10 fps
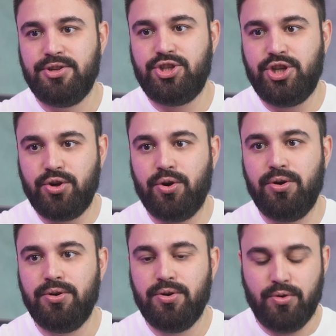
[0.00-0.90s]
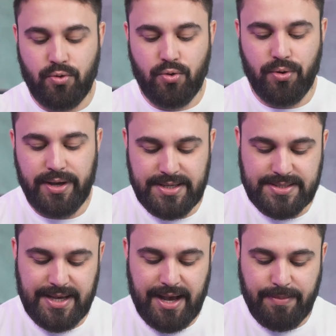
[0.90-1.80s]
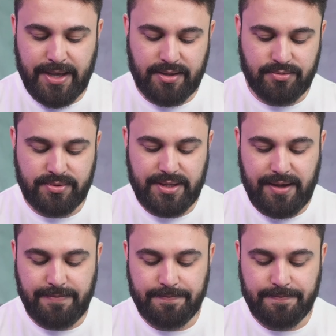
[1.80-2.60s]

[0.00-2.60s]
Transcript: Tirou o encerramento, tá?